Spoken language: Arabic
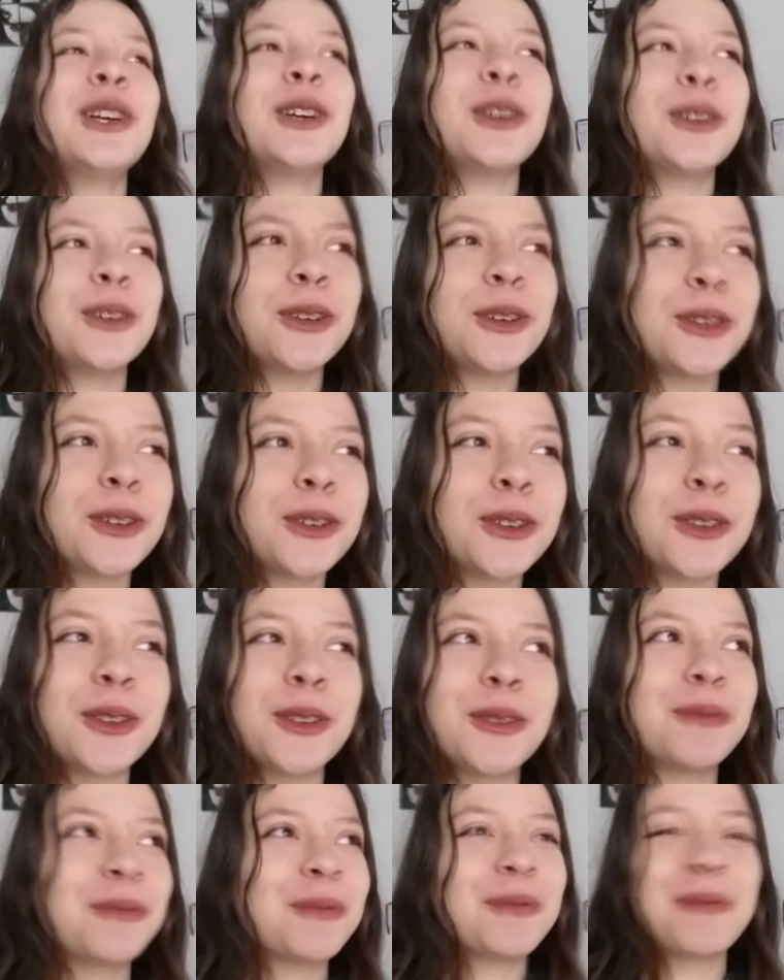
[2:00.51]
و
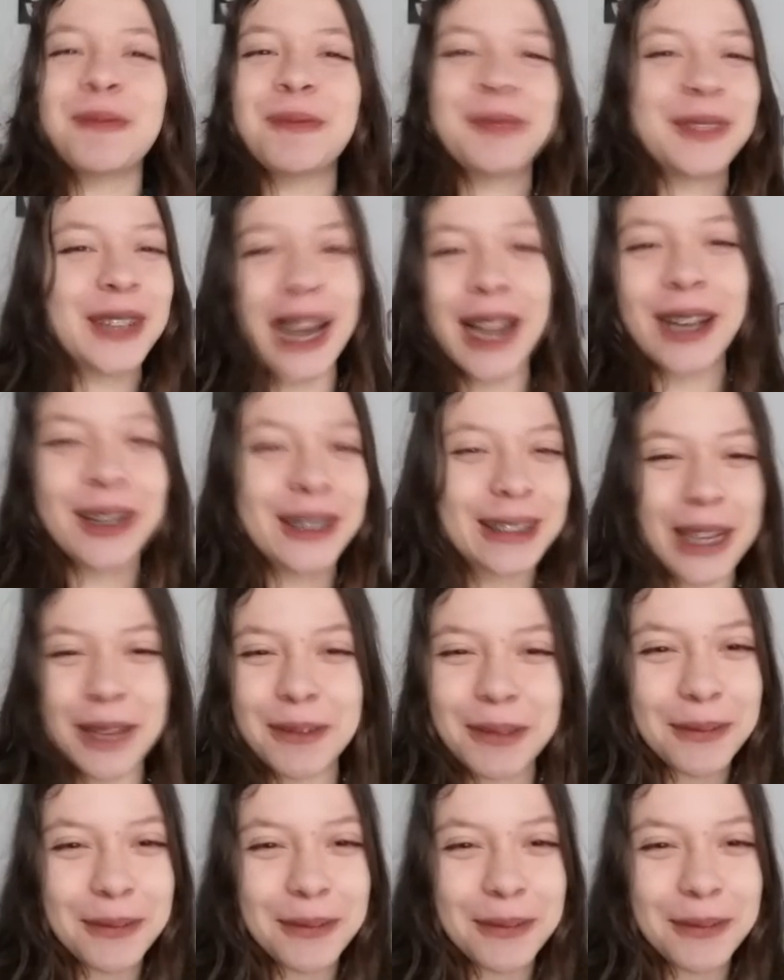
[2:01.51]
ان شاء الله كل شيء